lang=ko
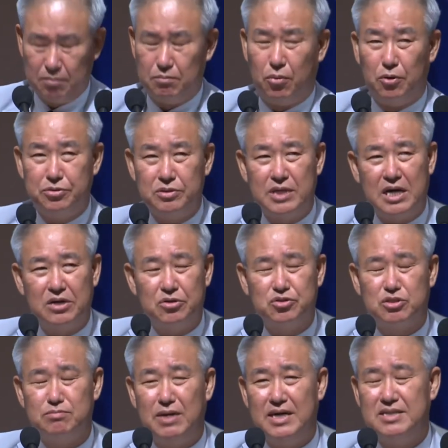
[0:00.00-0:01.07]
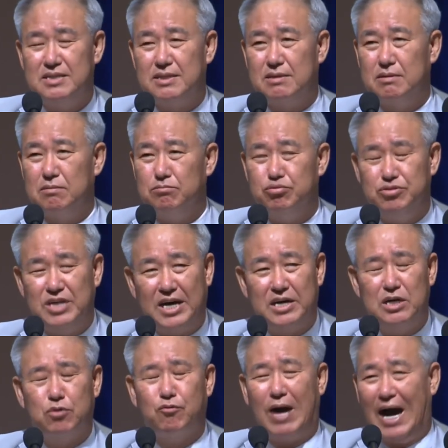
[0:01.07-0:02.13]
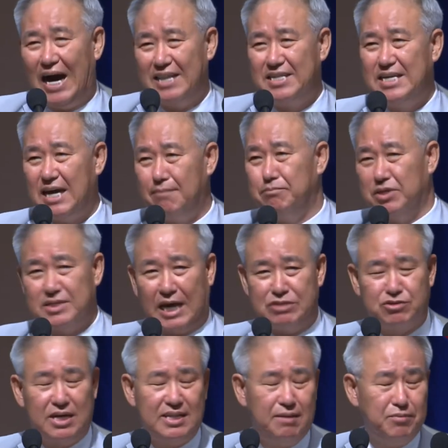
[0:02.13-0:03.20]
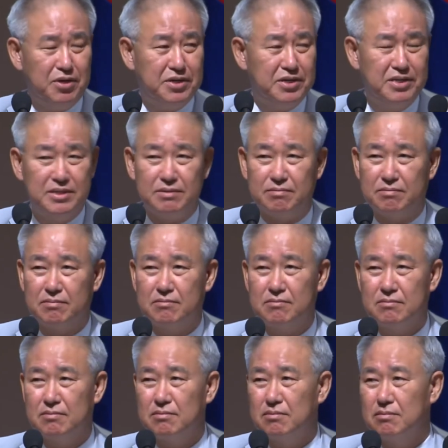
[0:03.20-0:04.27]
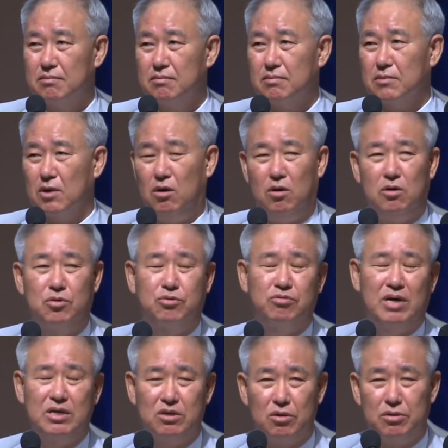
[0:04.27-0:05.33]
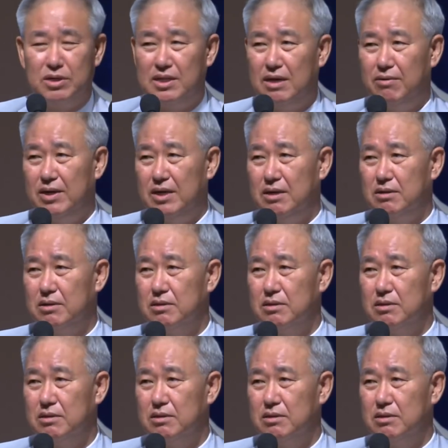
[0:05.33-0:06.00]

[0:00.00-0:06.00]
모든 게 그렇지만 문화를 감히 한번 가지게 되면은 엉뚱한 결론이 나와요.